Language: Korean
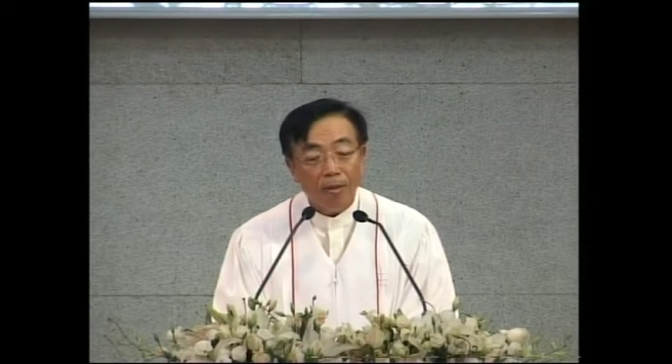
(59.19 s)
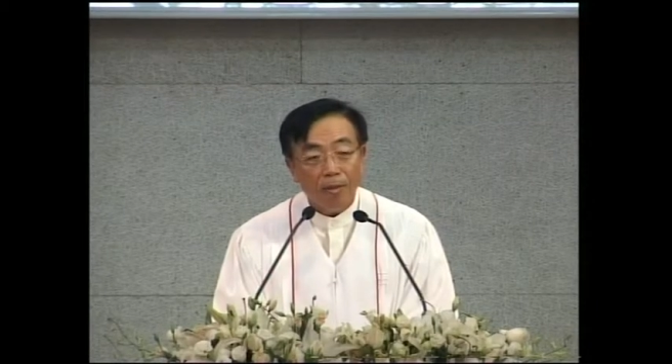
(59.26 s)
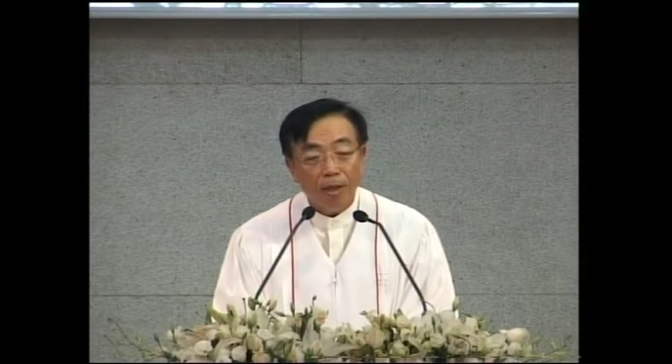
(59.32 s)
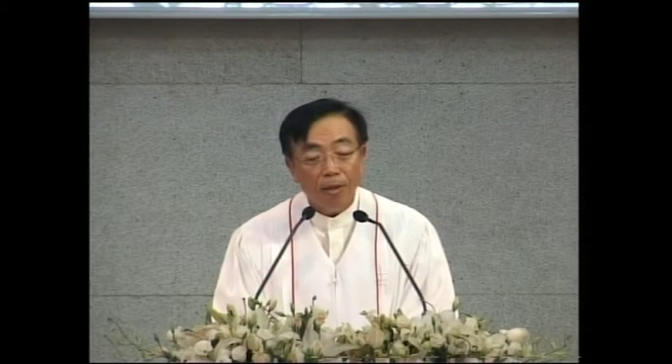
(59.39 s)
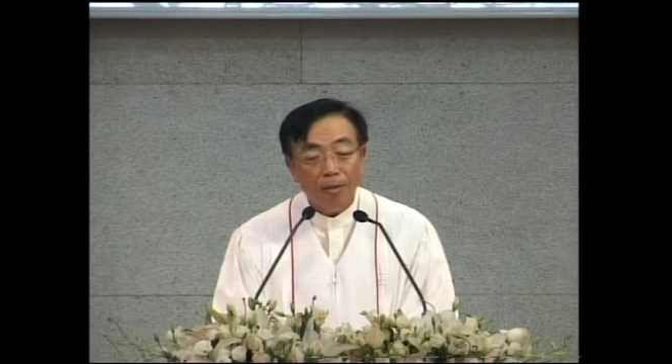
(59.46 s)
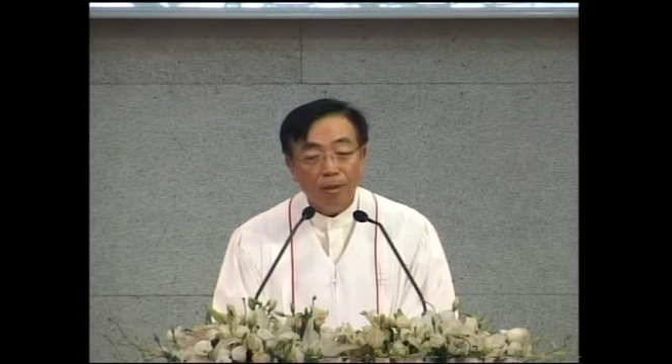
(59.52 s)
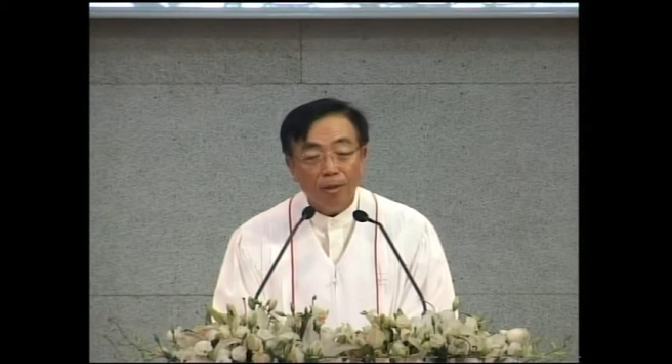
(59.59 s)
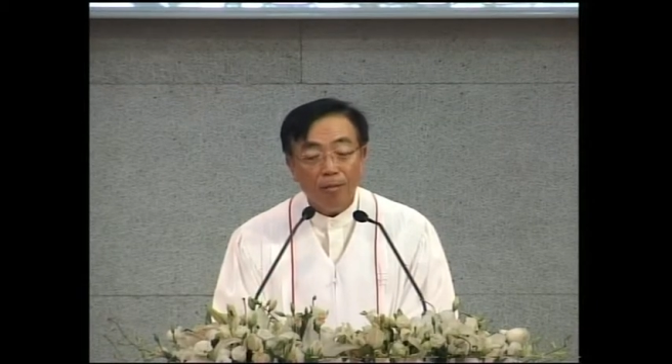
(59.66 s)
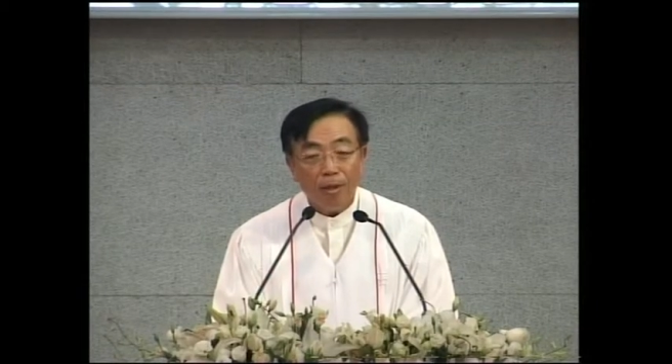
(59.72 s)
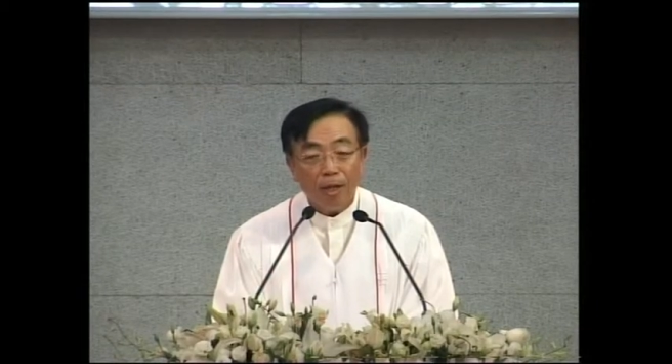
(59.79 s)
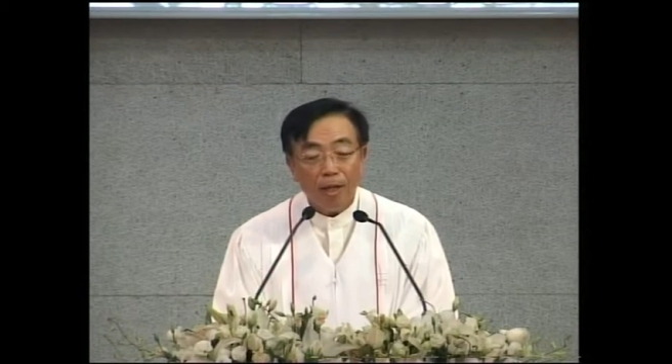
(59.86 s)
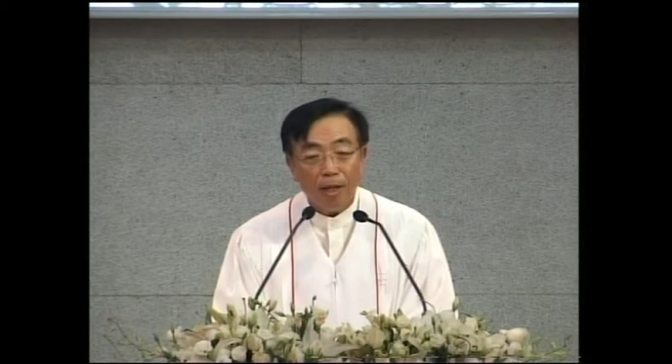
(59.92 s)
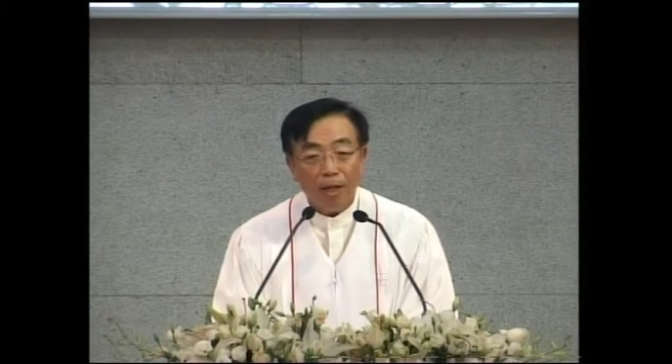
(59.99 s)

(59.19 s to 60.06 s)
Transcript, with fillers: 마음이 지금 다